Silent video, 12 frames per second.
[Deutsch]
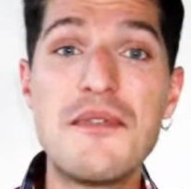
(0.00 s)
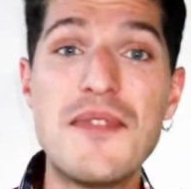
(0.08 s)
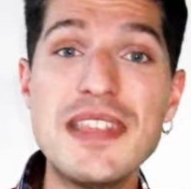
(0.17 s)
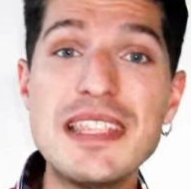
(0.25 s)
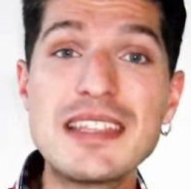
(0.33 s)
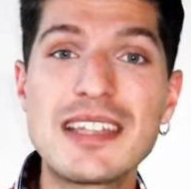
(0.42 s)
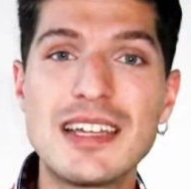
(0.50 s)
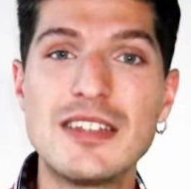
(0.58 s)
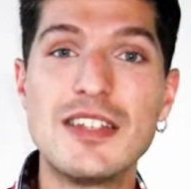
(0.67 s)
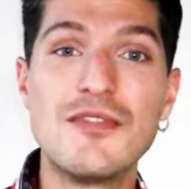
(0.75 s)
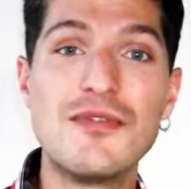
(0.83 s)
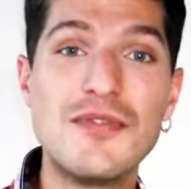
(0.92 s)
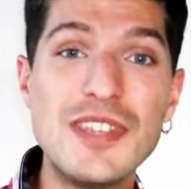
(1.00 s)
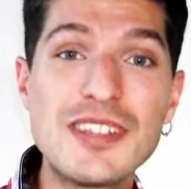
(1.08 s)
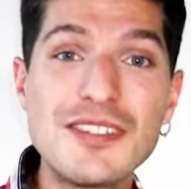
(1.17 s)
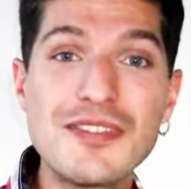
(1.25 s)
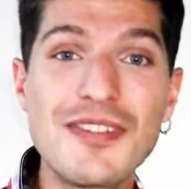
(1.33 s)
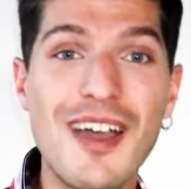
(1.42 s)
Wenn ihr dann
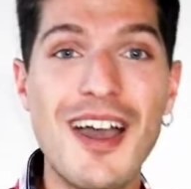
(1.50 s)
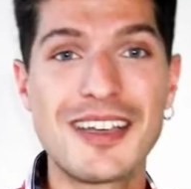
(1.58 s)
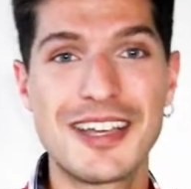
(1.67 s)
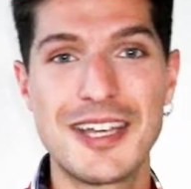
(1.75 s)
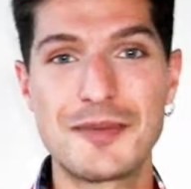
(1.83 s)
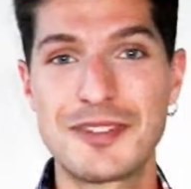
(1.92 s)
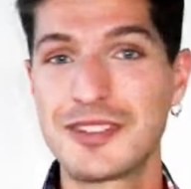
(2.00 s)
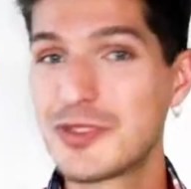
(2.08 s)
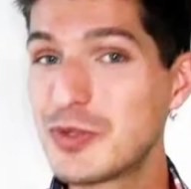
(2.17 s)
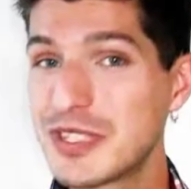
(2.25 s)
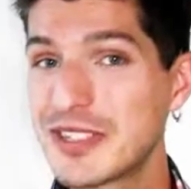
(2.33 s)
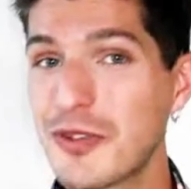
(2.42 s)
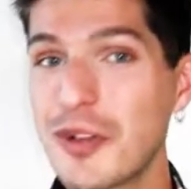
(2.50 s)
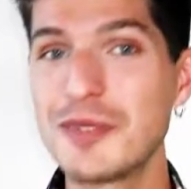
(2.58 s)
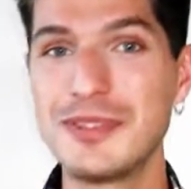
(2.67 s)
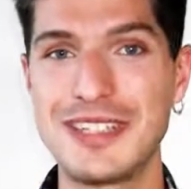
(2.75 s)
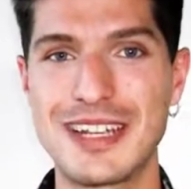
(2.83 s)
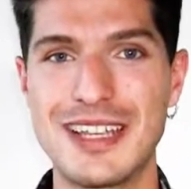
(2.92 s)
wieder Fragen habt zu diesen
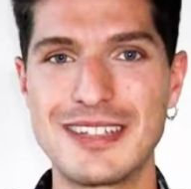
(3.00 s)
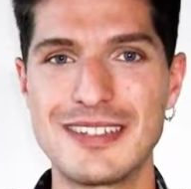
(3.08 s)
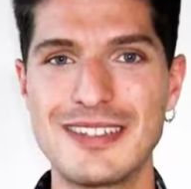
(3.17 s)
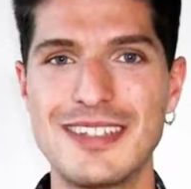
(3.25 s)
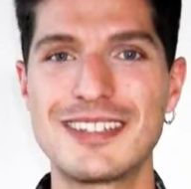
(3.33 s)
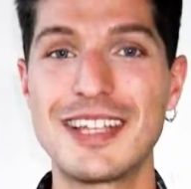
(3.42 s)
Rockabilly-Kleidern,